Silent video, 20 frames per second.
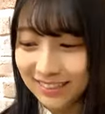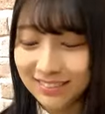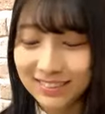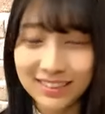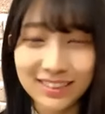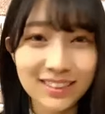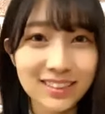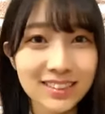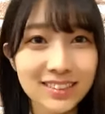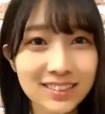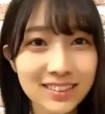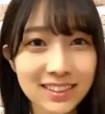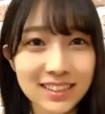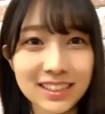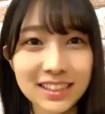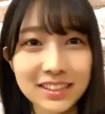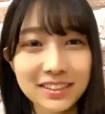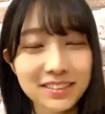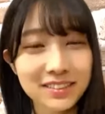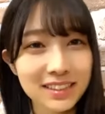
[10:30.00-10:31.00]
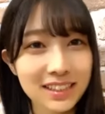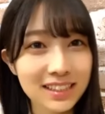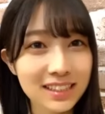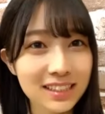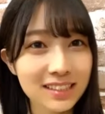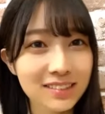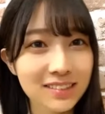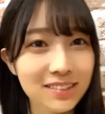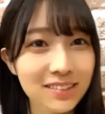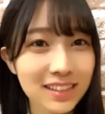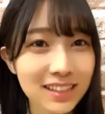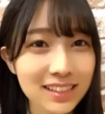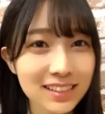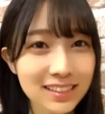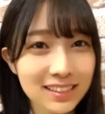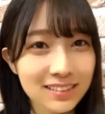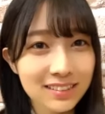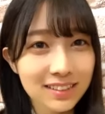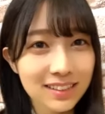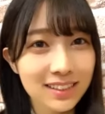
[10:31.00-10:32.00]
でも集合時間遅れたら怒られ
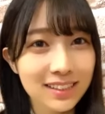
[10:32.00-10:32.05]
ちゃうか